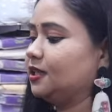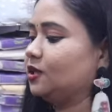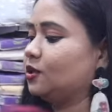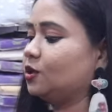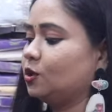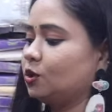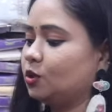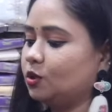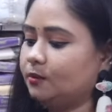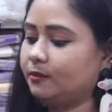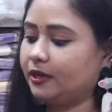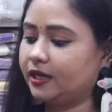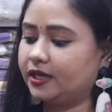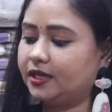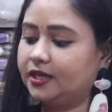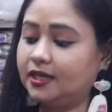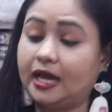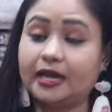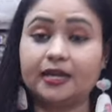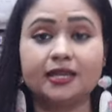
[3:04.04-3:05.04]
దీంట్లో
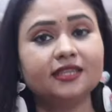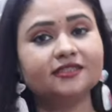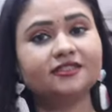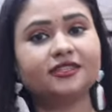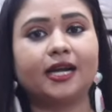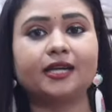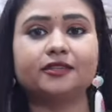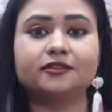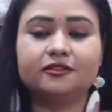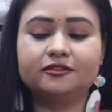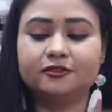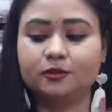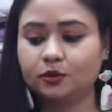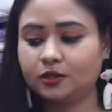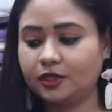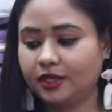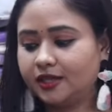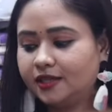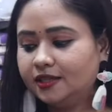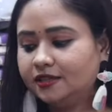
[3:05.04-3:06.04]
మనకి అన్ని సైజెస్
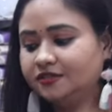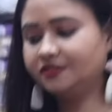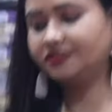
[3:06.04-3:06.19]
ఉంటాయి